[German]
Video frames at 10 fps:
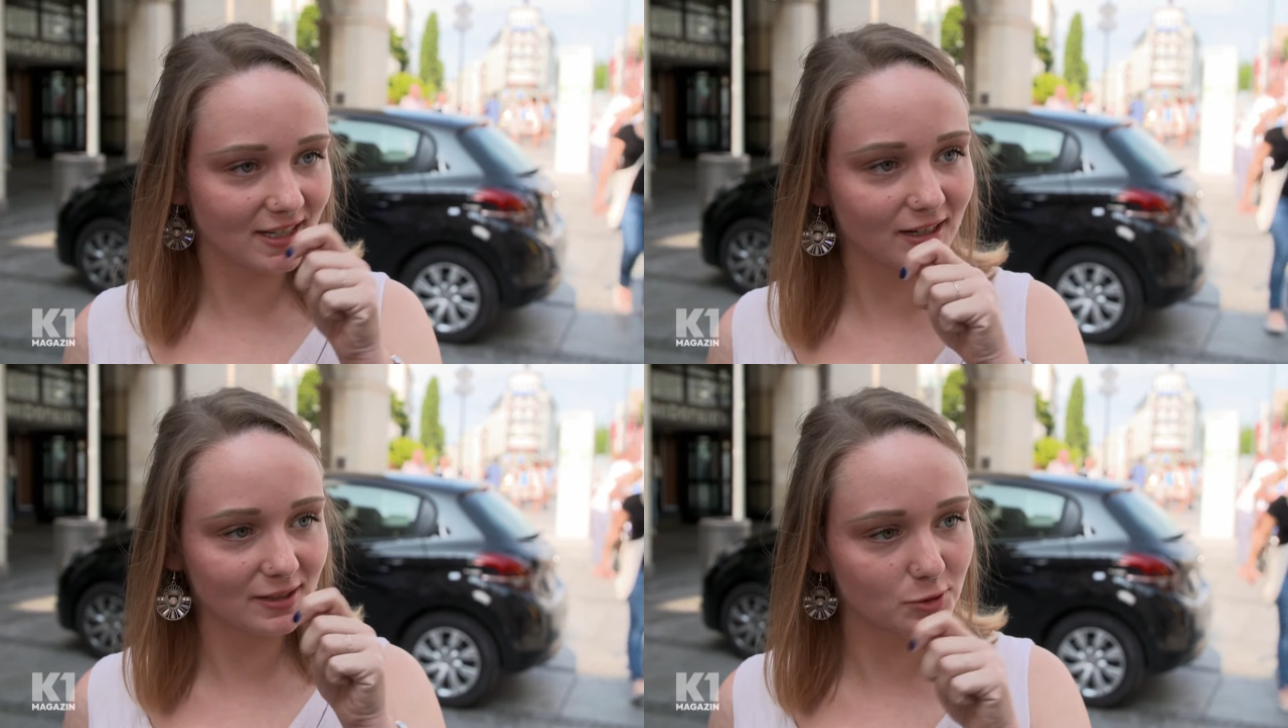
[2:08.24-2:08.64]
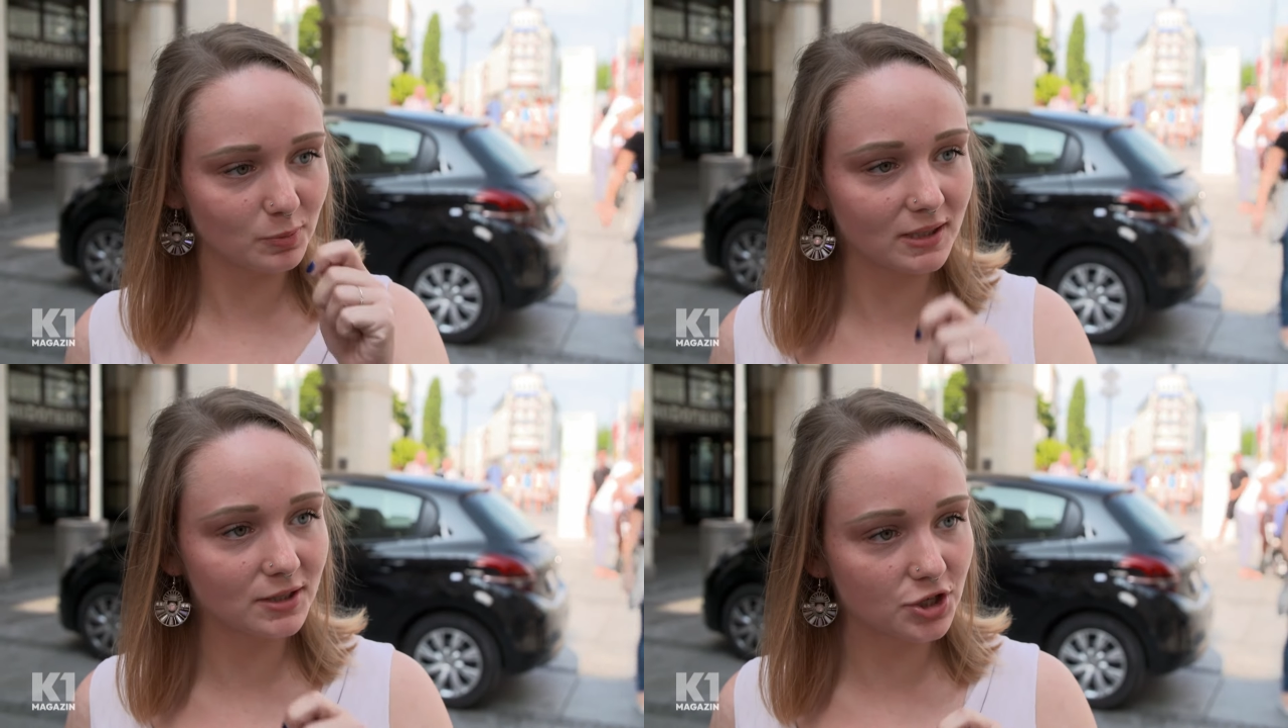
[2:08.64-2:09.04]
Zähne zu
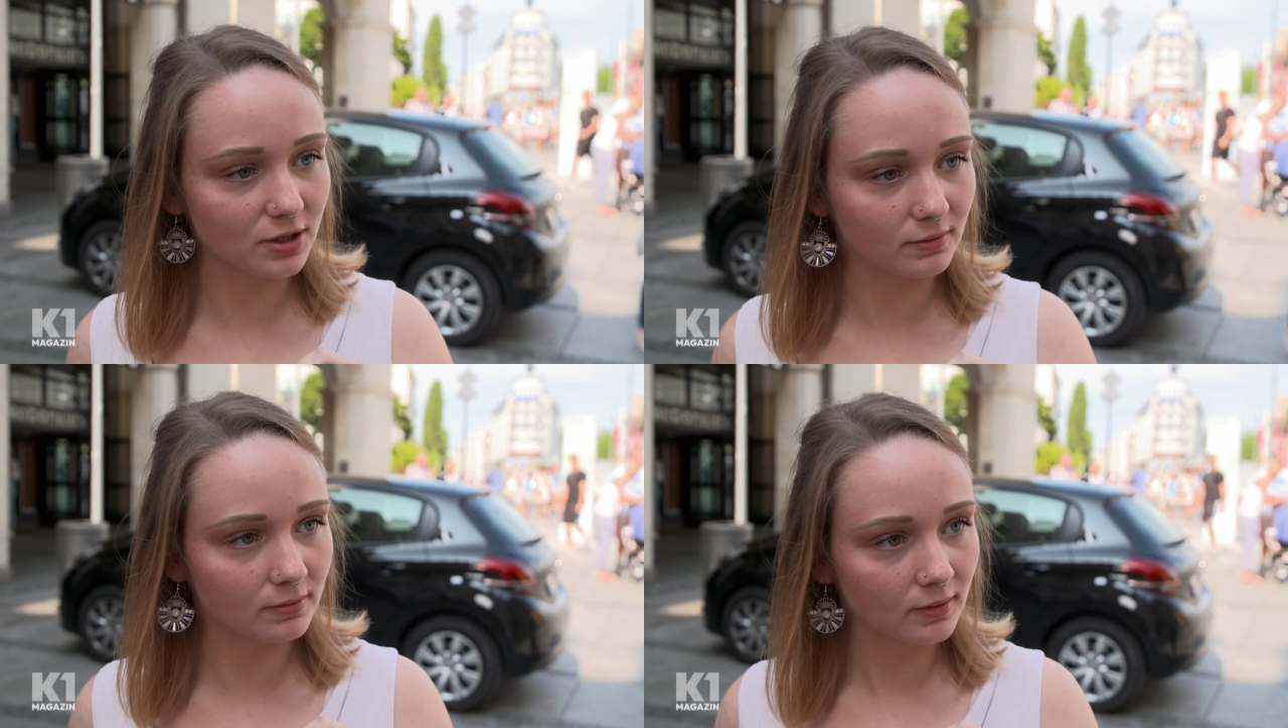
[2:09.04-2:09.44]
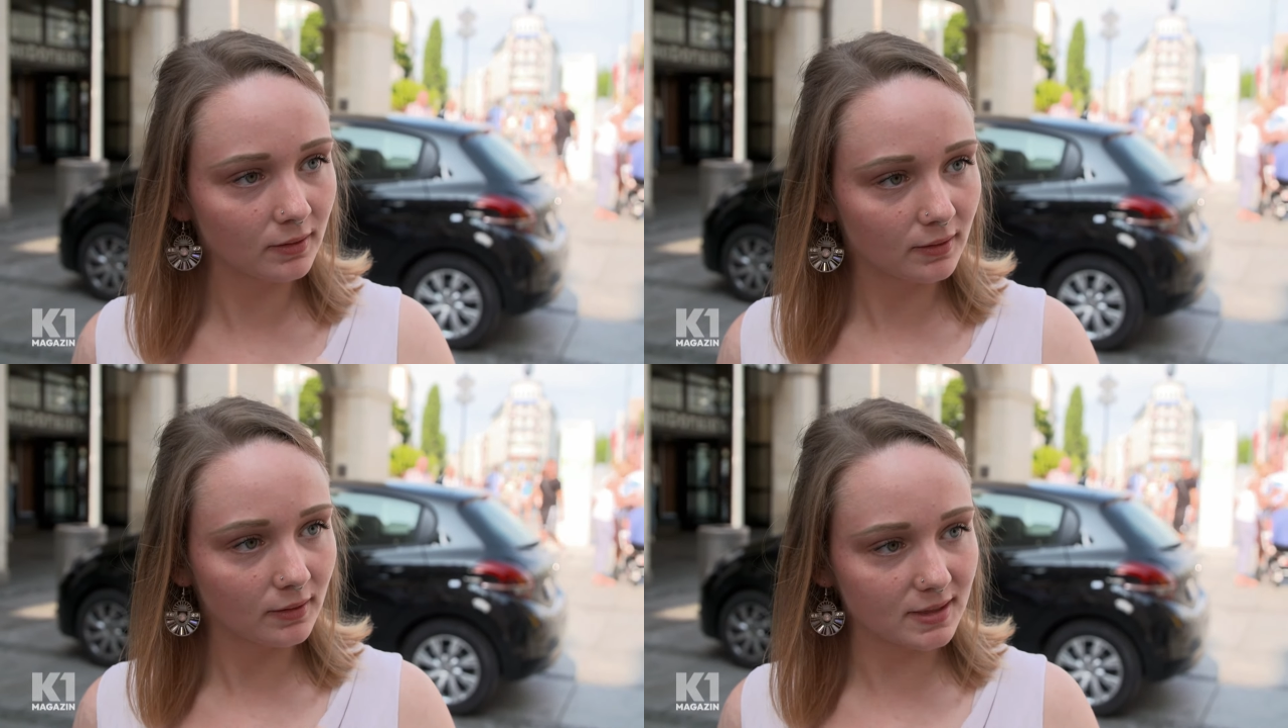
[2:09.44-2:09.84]
bleachen.
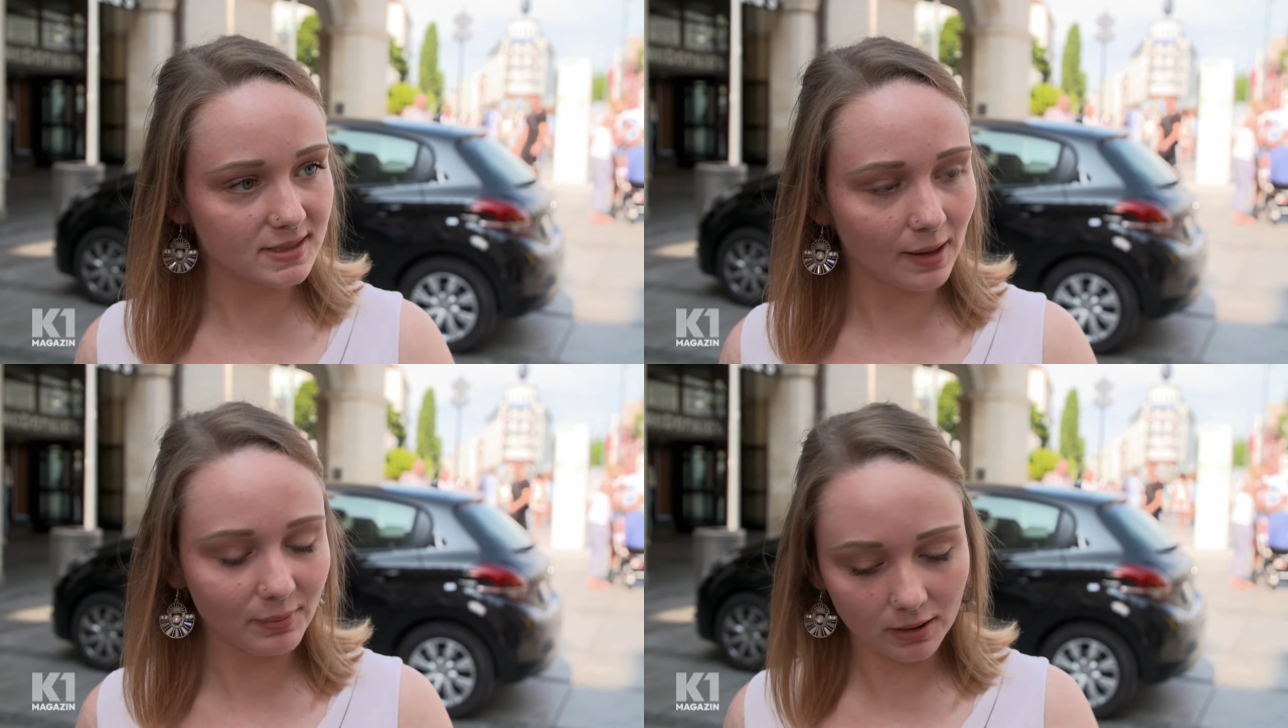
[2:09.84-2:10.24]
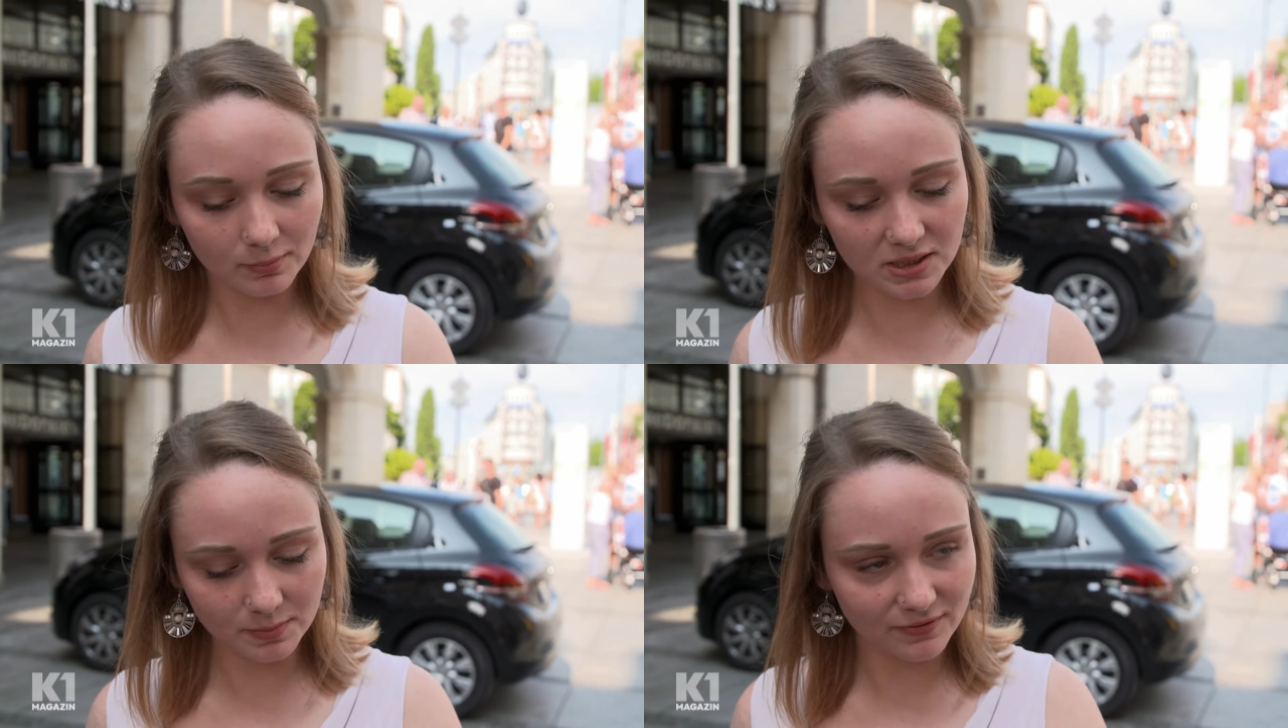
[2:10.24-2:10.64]
Das kann man
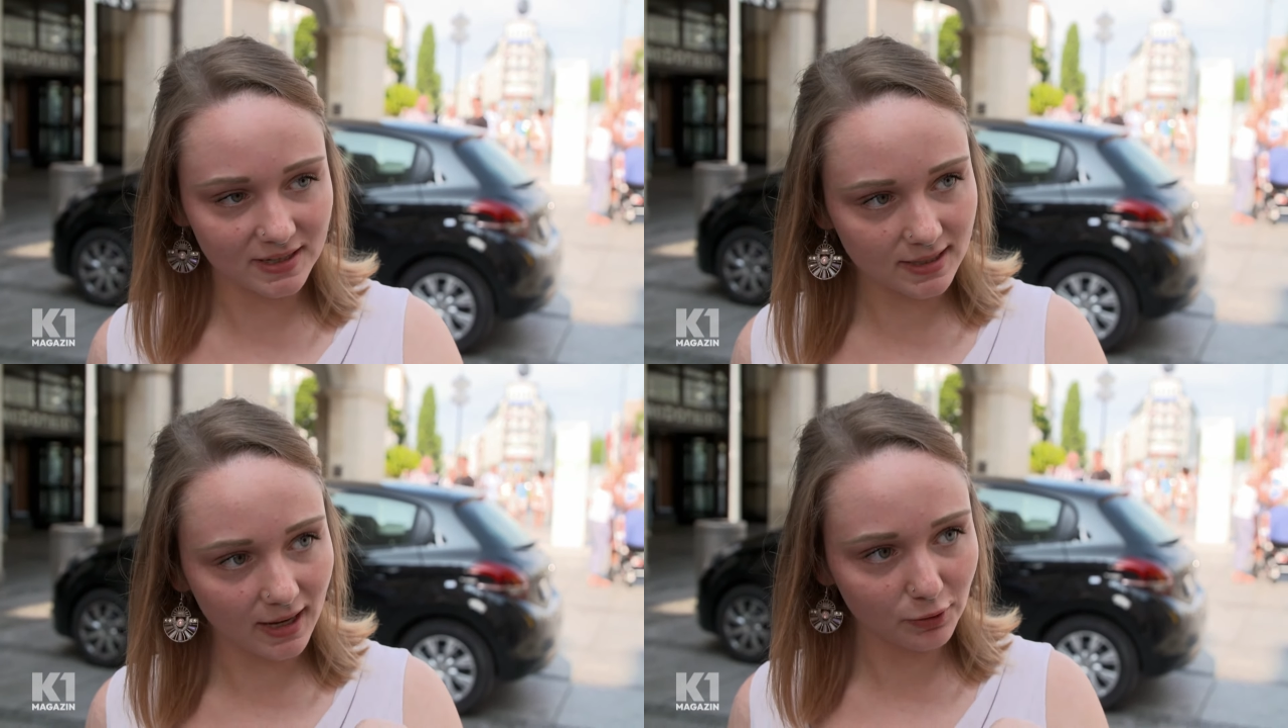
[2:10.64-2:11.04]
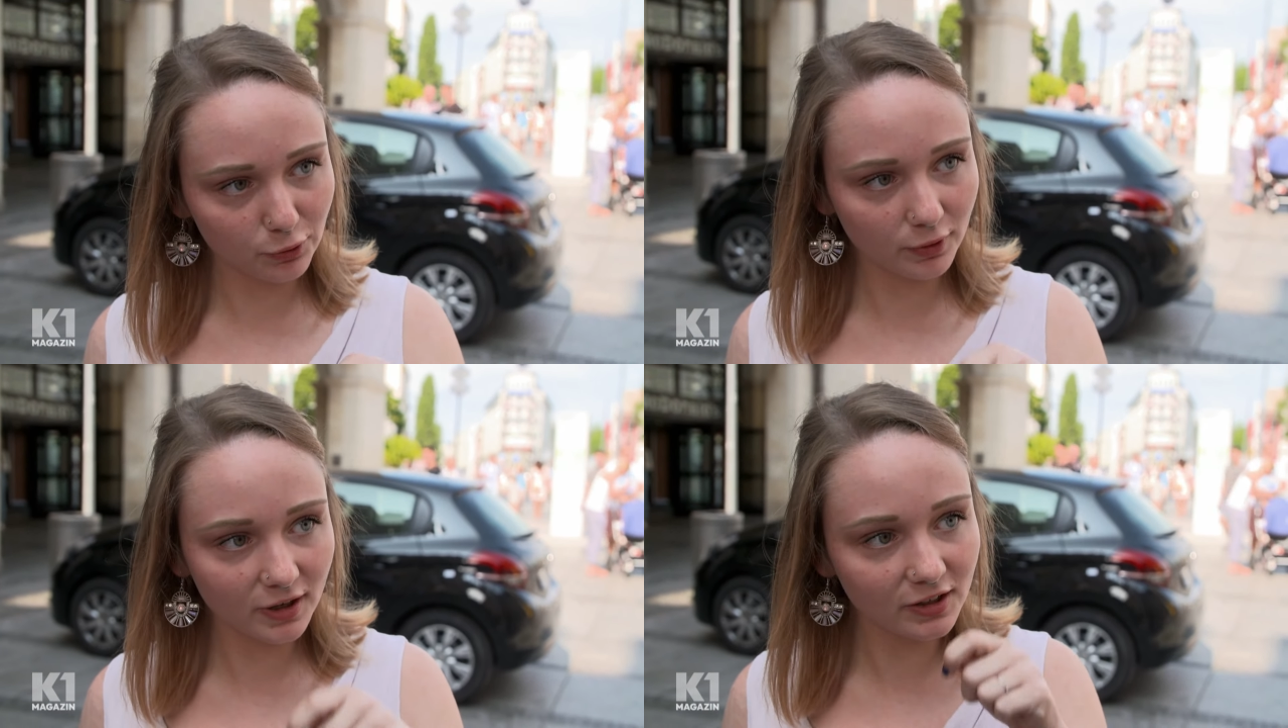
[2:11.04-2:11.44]
nämlich mit Wasser
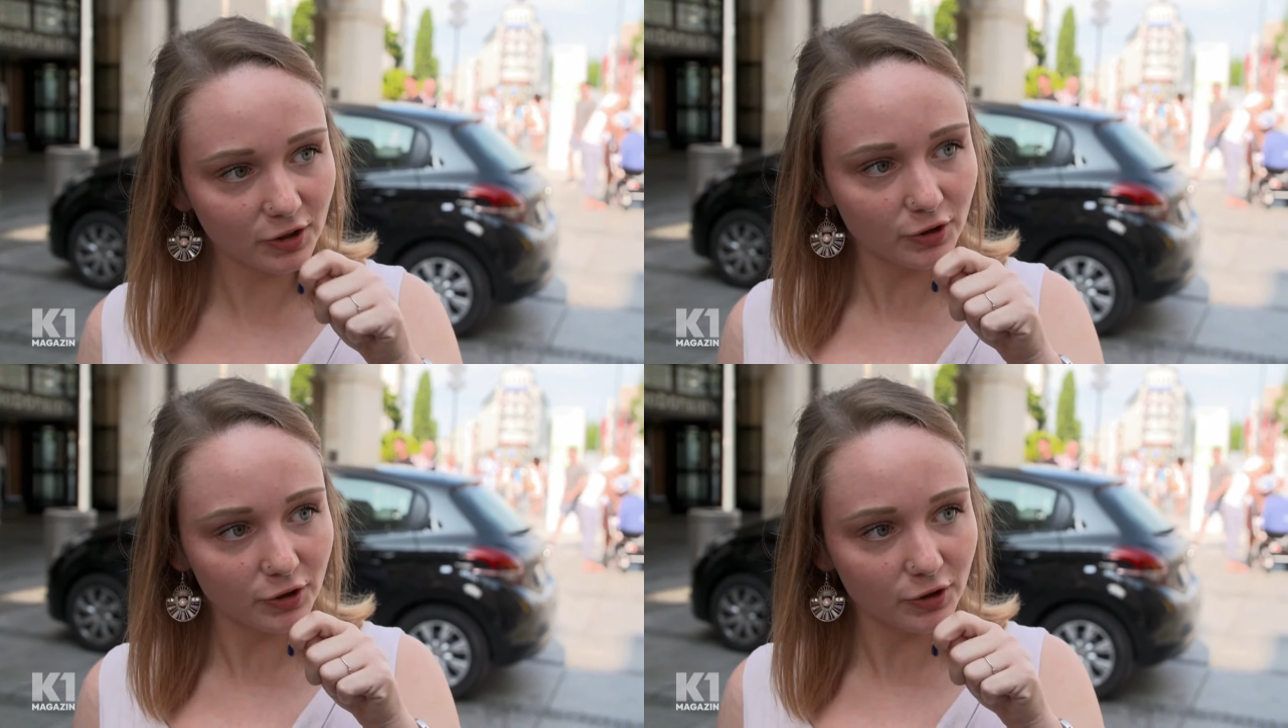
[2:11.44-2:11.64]
anrühren